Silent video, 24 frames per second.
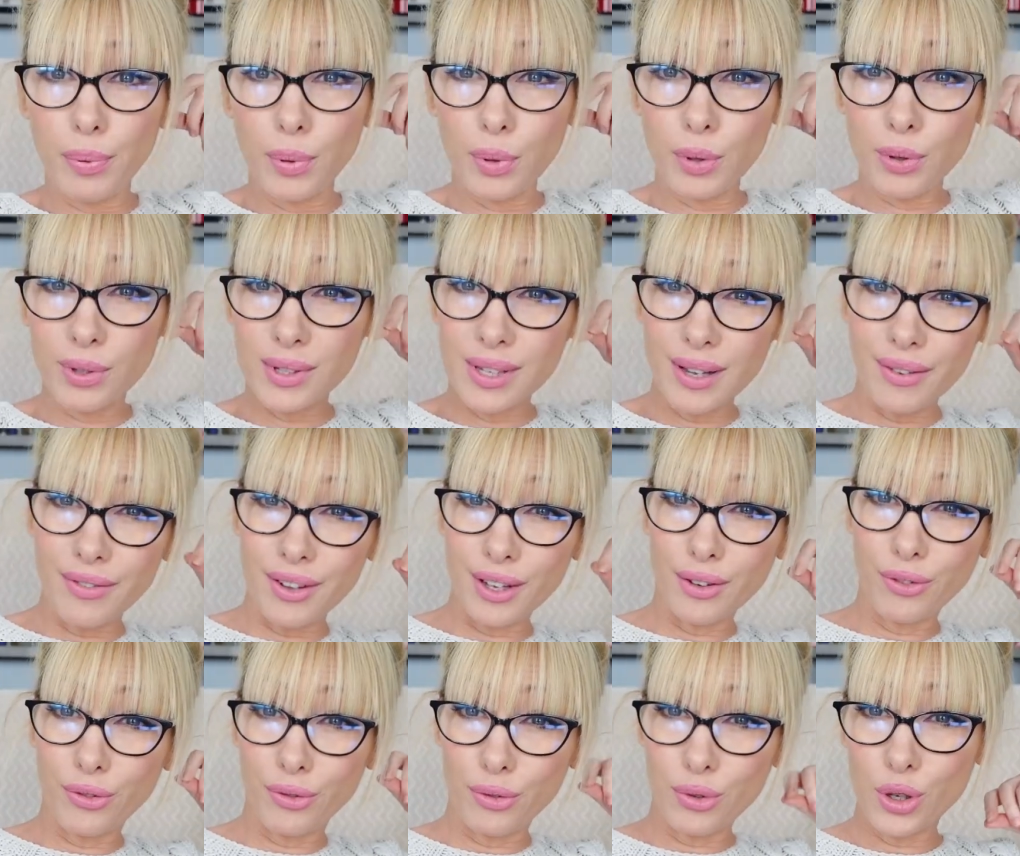pose
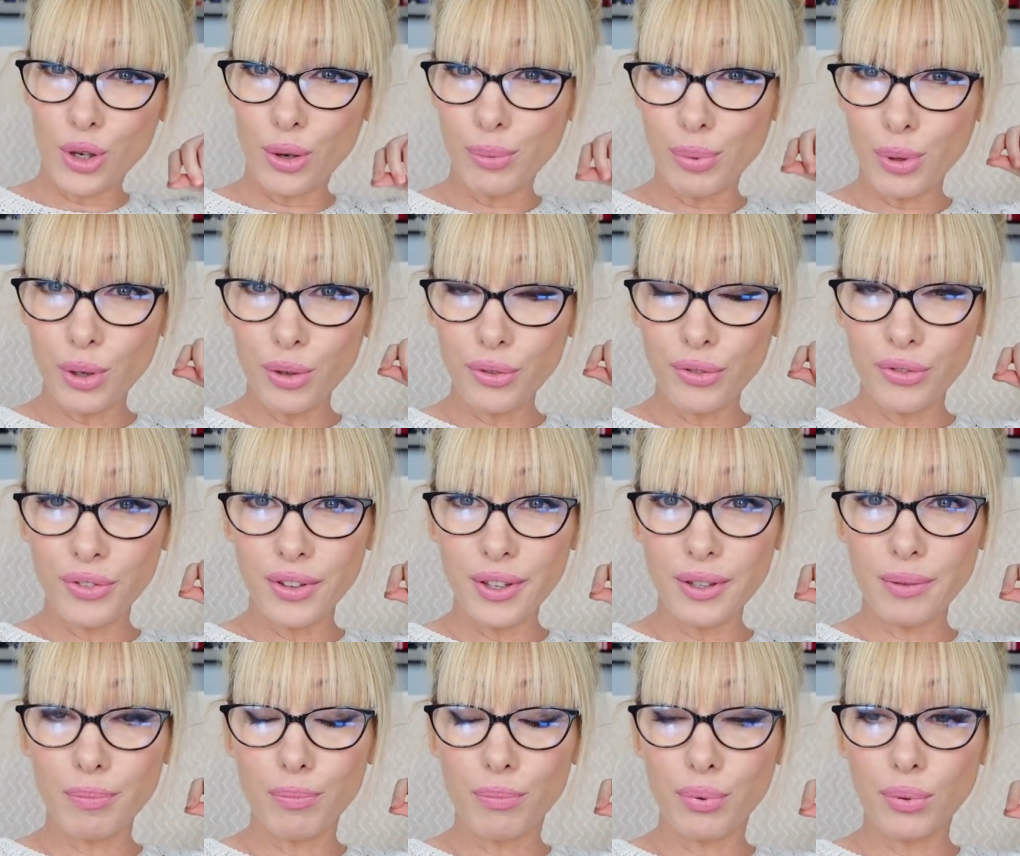avec vous, j'en
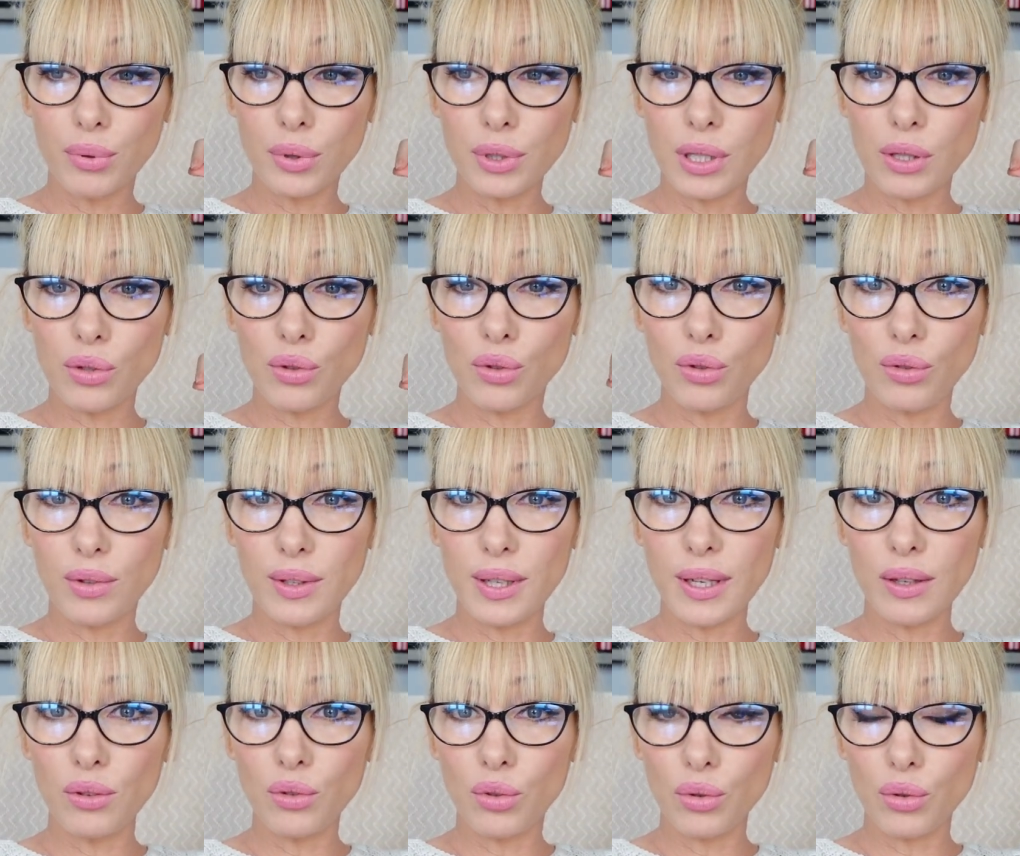profite pour
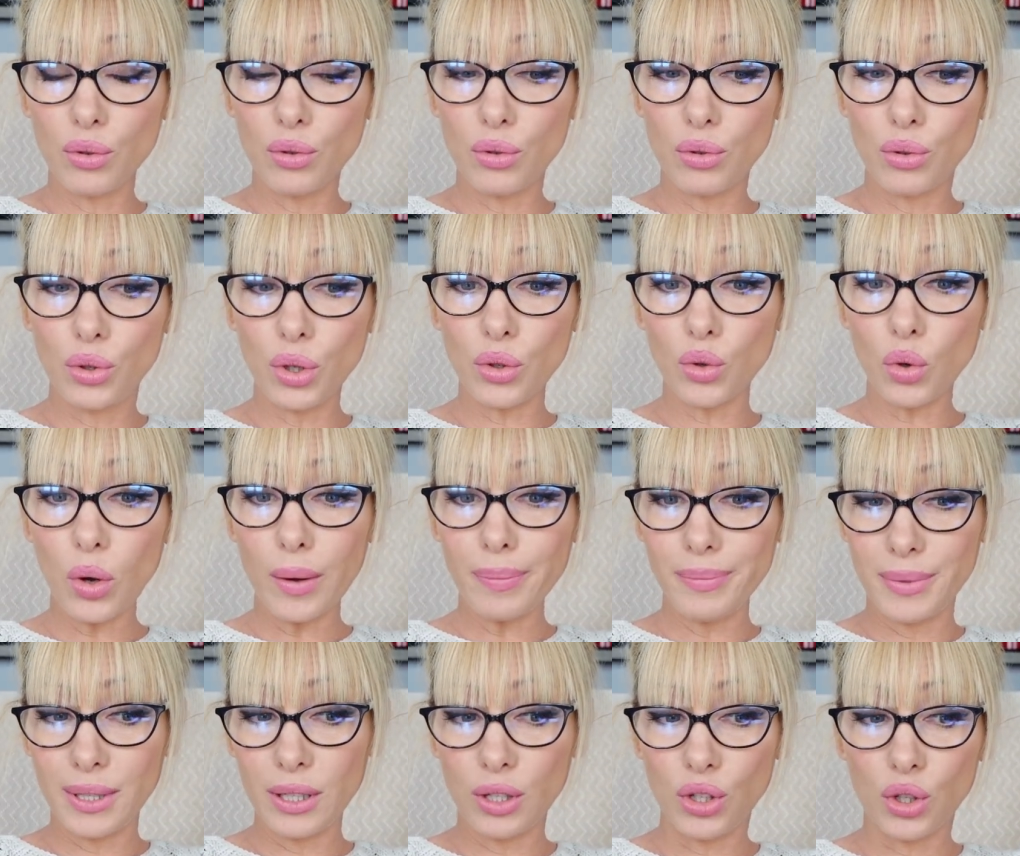discuter de deux,
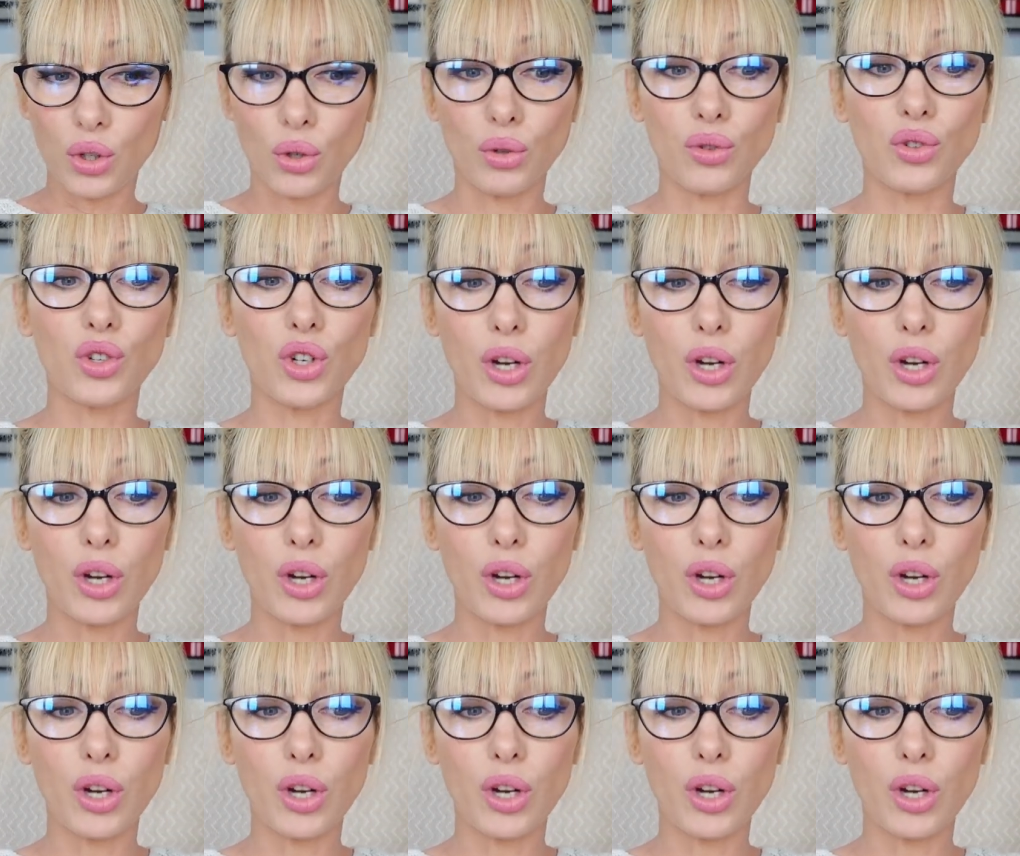trois petites choses.